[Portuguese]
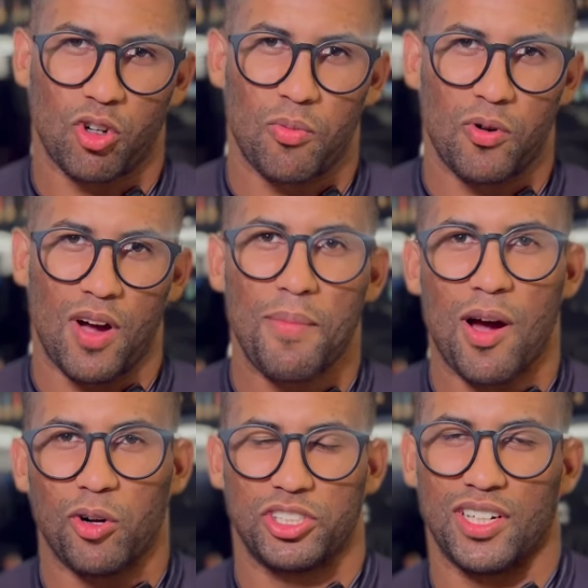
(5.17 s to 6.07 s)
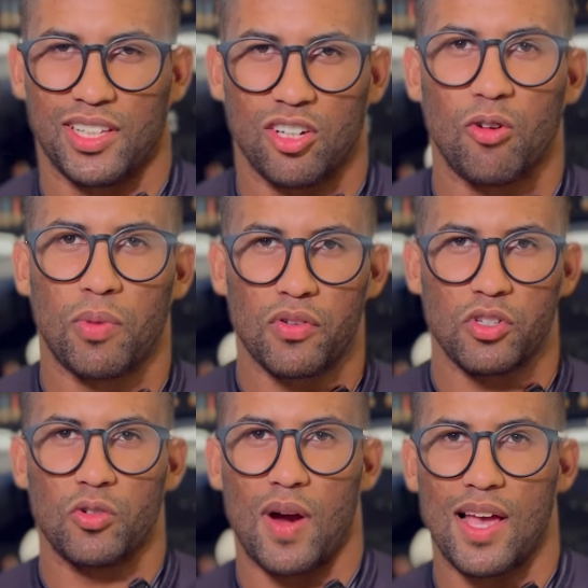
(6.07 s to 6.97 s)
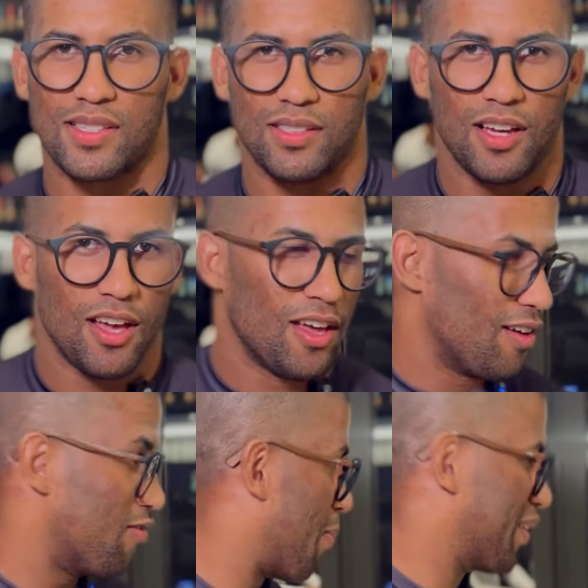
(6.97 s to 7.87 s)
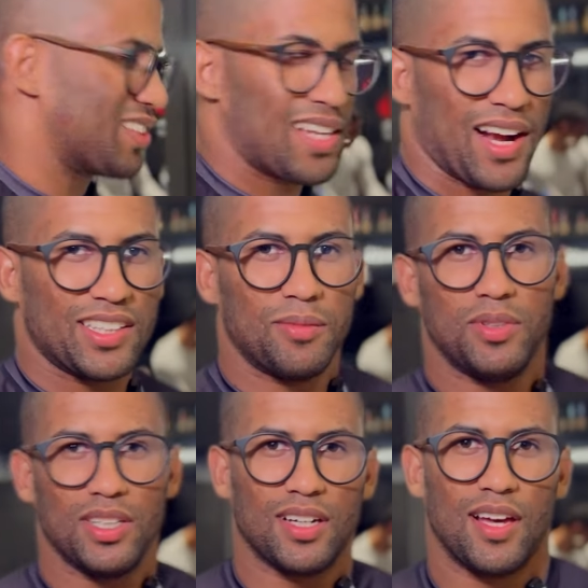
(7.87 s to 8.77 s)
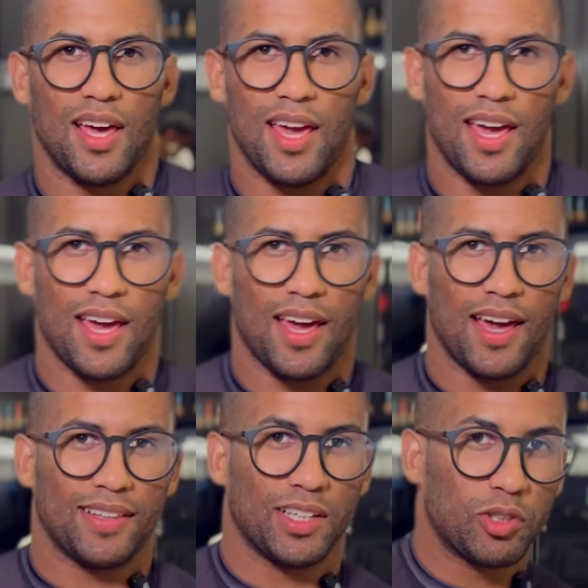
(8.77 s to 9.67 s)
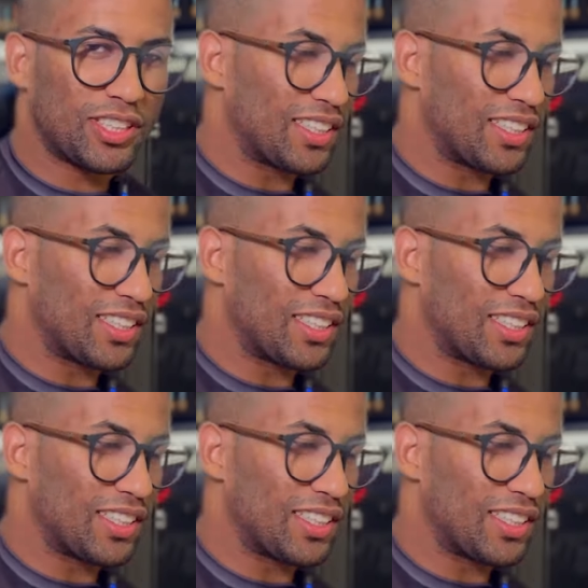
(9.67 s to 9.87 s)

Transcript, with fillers: como é a minha rotina aqui como professor de wrestling. Vou apresentar a academia. É, tem dois